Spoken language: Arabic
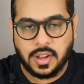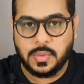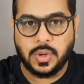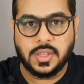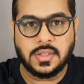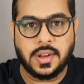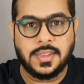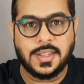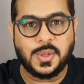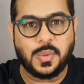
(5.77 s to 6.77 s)
قناة مختصر
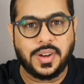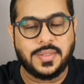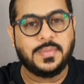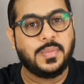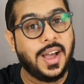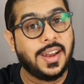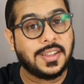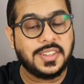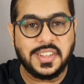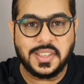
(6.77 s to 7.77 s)
التجربة مع
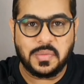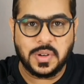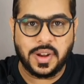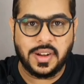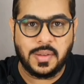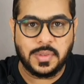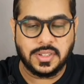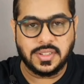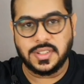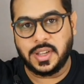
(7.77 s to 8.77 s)
حلقة جديدة من
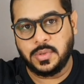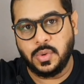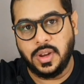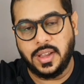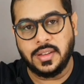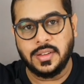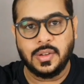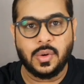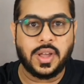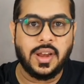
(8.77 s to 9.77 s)
برنامج كبسولة
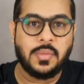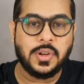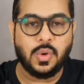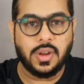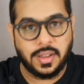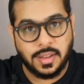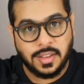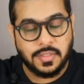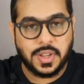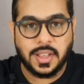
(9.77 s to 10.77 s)
وكلام نقوله
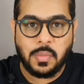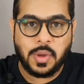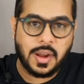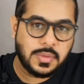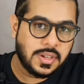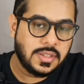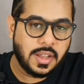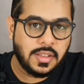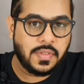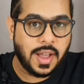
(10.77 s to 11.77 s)
في هذا البرنامج
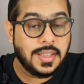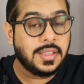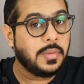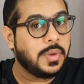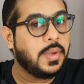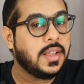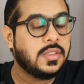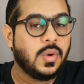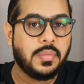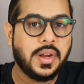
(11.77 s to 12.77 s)
نستهدف أكثر من 100
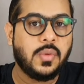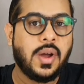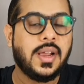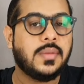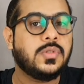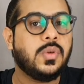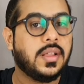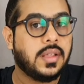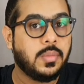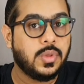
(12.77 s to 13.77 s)
نوع من أنواع
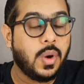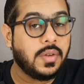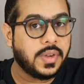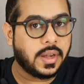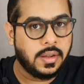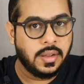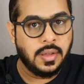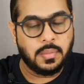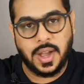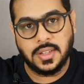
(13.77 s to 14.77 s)
الكبسولات المتوافقة
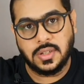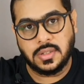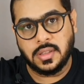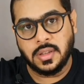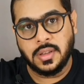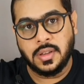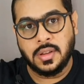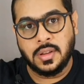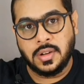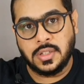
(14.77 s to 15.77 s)
مع أجهزة
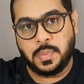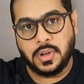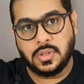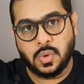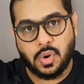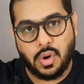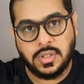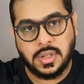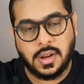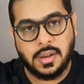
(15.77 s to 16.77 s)
نسبريسو
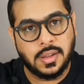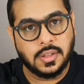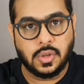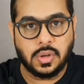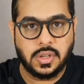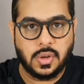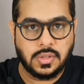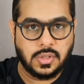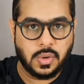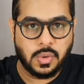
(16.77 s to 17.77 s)
أوريجينال دولشي
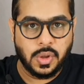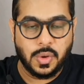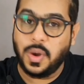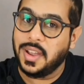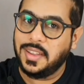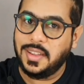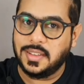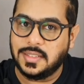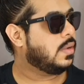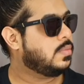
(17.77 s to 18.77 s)
جوستو
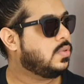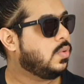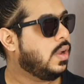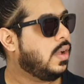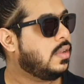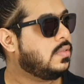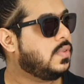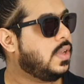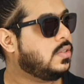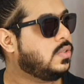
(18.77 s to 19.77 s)
وأكيد كبسولات
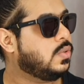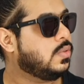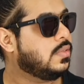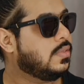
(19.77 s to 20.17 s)
فيرتو